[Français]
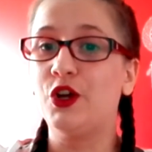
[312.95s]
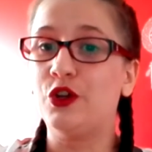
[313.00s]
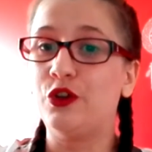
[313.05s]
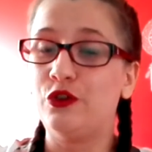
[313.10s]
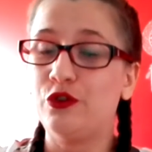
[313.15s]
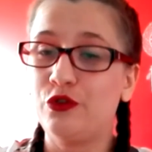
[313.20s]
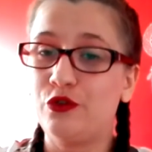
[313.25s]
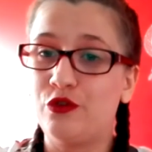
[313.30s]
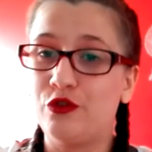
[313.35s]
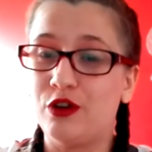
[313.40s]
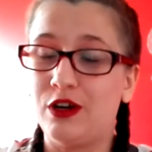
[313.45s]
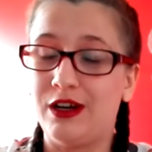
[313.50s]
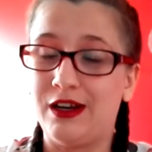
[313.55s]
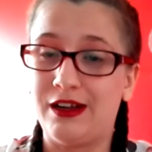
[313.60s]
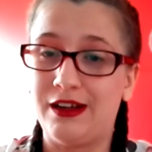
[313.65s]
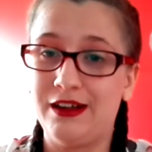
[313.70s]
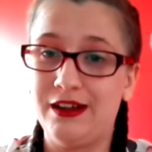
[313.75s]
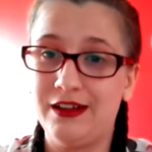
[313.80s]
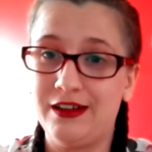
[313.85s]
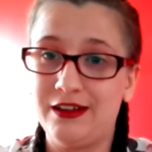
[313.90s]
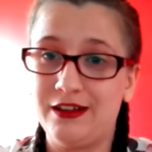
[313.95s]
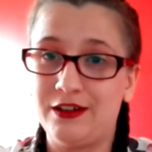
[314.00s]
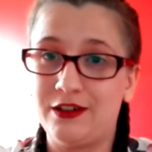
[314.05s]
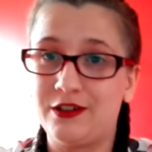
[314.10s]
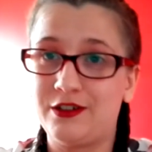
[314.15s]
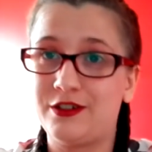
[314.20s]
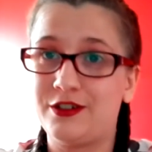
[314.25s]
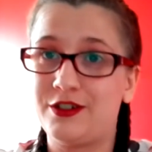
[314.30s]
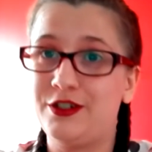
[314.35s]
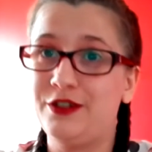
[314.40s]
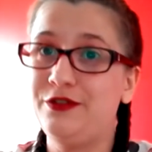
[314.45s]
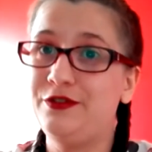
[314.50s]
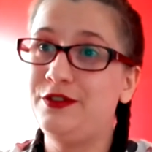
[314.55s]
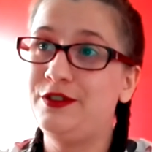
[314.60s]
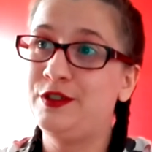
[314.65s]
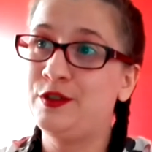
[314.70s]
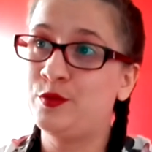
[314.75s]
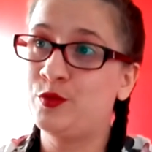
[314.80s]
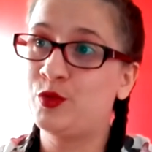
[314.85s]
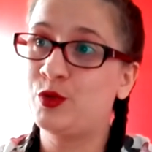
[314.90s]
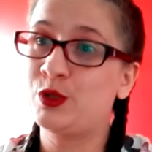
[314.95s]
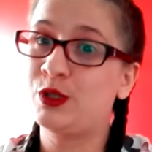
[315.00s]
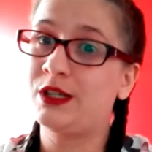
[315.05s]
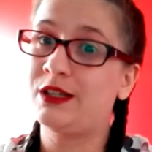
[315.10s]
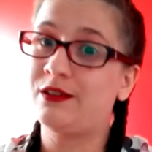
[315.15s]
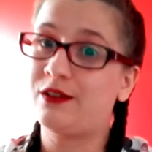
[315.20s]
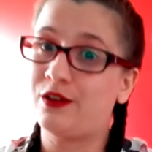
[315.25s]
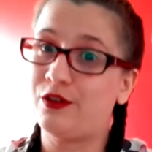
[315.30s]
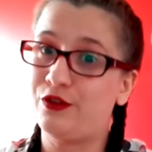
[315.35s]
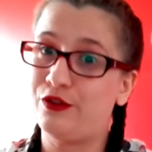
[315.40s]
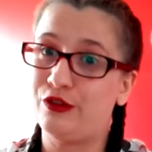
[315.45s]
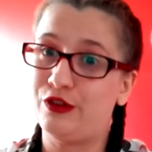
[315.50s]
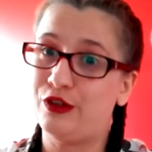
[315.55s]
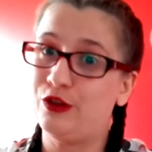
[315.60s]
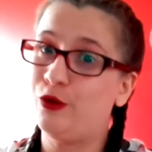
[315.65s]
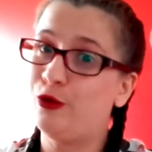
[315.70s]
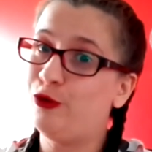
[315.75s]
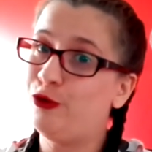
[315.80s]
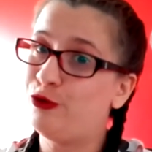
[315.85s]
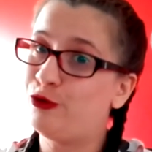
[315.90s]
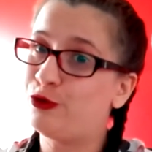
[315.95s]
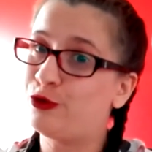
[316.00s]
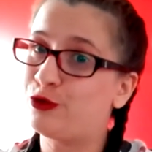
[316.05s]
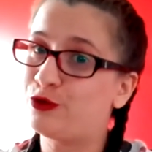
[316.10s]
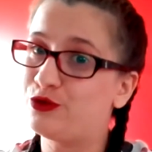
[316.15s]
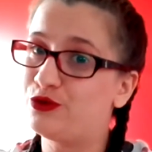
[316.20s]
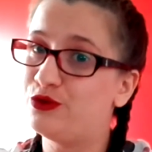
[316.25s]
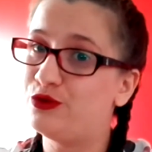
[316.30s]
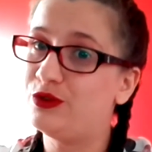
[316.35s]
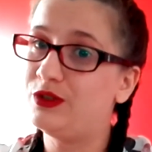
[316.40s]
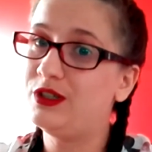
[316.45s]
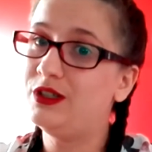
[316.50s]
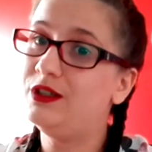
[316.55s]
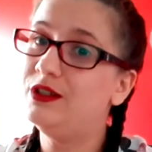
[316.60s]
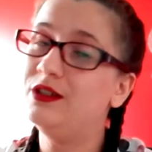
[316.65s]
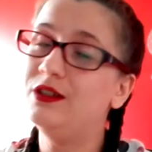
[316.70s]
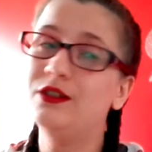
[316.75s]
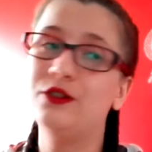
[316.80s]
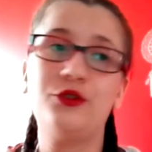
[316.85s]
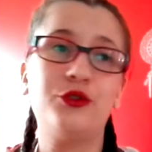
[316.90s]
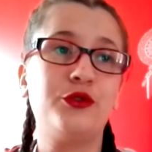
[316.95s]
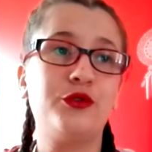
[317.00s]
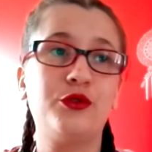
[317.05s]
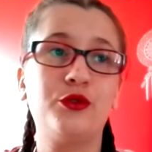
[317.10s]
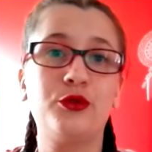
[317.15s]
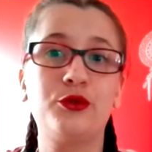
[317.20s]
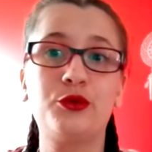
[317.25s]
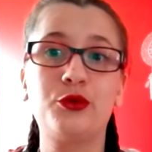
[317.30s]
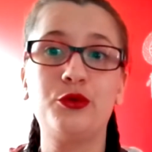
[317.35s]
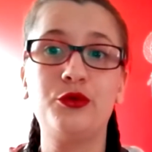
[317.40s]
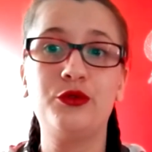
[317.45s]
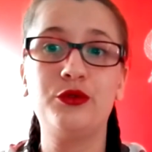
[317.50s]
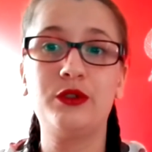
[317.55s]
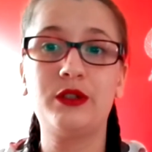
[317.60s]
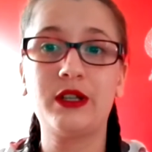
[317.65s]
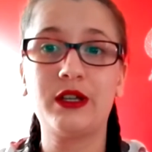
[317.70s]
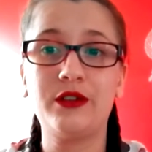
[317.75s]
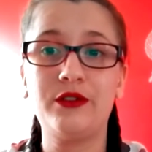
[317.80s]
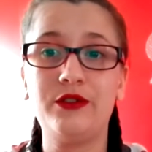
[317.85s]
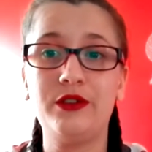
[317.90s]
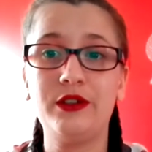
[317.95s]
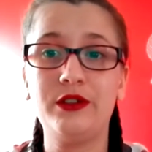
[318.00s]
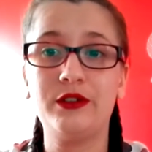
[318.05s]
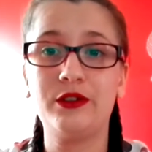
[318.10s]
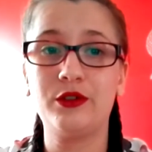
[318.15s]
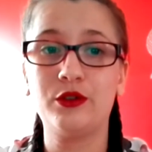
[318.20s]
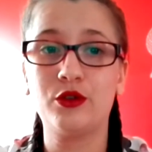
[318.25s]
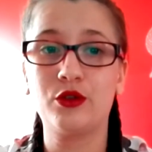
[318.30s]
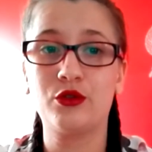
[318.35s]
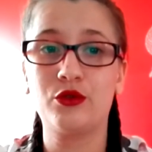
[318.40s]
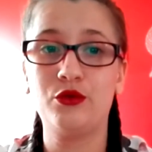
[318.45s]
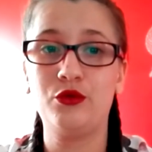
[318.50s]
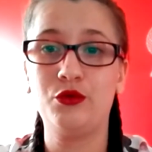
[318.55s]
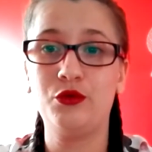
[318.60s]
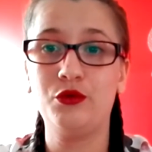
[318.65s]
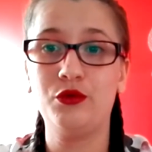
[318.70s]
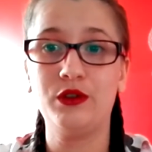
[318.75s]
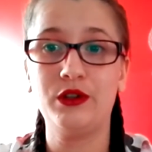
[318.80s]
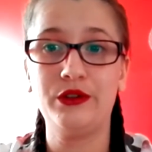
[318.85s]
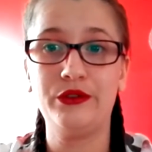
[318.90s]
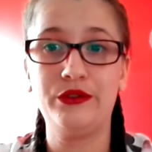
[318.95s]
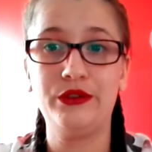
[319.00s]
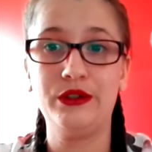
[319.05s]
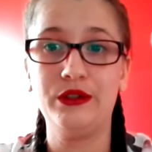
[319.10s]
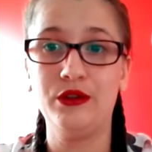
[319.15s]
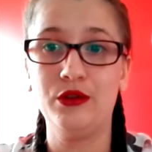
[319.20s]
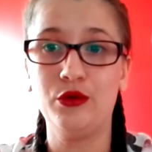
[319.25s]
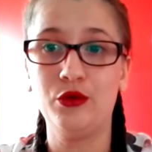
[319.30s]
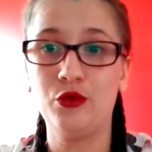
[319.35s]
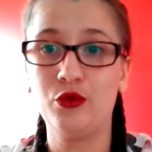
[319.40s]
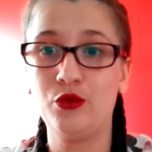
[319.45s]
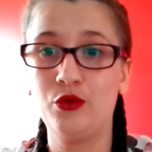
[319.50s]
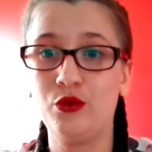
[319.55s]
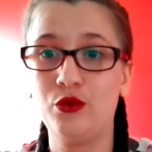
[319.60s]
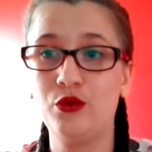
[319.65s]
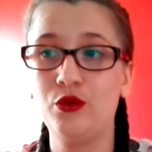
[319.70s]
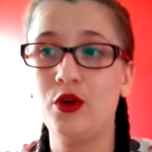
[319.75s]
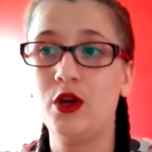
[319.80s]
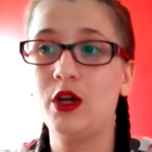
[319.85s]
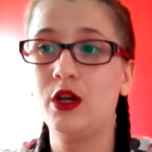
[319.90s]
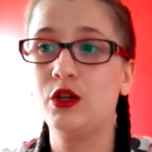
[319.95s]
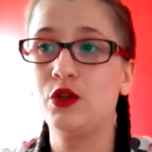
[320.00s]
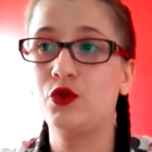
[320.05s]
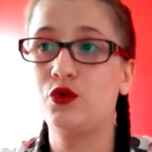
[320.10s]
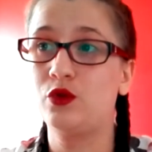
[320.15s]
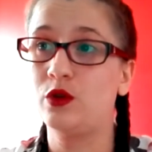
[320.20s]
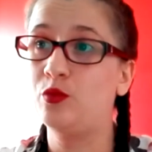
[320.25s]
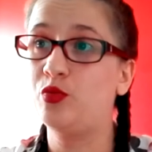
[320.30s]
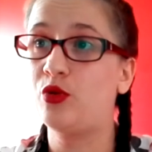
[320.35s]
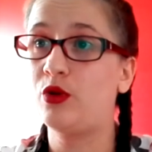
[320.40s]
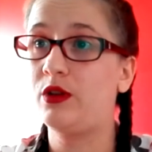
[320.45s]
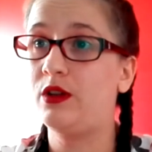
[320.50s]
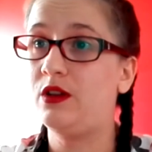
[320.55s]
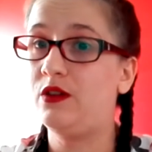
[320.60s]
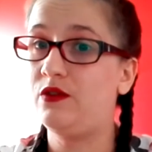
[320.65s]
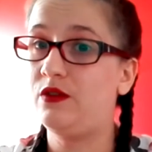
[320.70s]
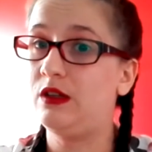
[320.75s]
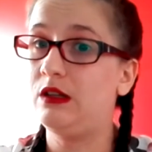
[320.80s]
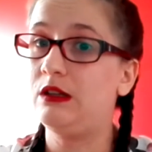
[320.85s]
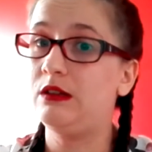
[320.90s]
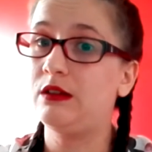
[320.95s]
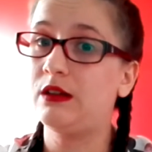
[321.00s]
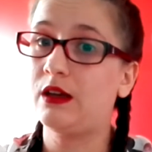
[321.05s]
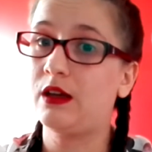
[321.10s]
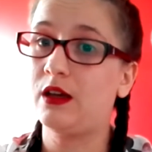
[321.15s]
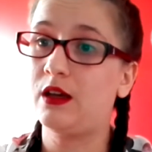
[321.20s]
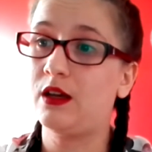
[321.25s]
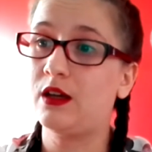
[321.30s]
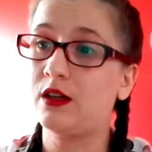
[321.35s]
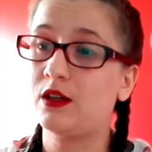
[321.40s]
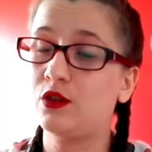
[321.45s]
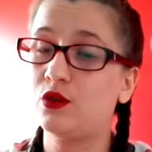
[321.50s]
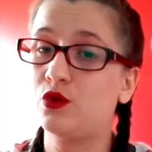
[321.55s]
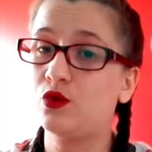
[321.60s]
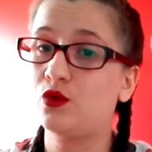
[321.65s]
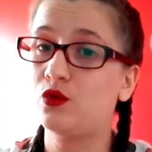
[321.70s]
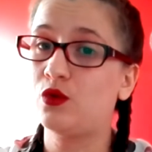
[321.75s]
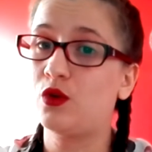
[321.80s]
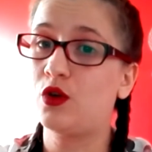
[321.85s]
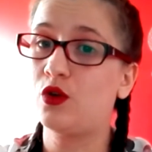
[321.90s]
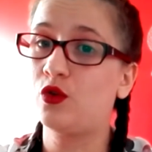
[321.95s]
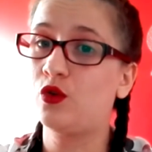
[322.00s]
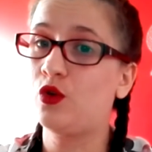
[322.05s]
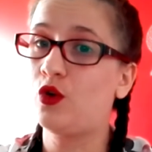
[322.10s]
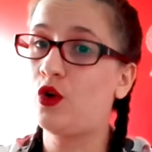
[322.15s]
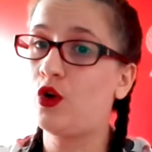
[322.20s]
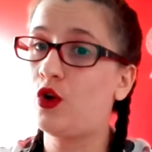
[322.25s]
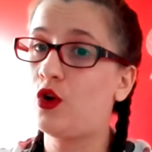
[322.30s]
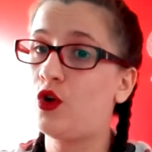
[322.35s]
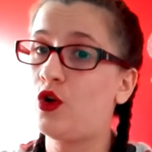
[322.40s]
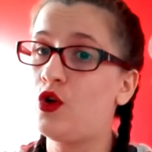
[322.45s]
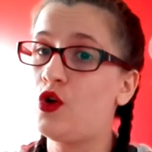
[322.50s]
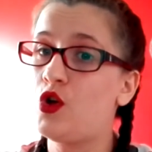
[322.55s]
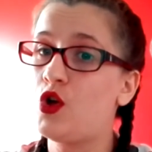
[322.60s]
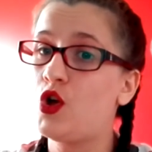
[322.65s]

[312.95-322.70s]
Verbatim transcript: Donc voilà, euh, j'ai fini pour cet avis aujourd'hui. Je vous retrouve très vite dans une nouvelle vidéo, soit pour un avis littéraire, soit encore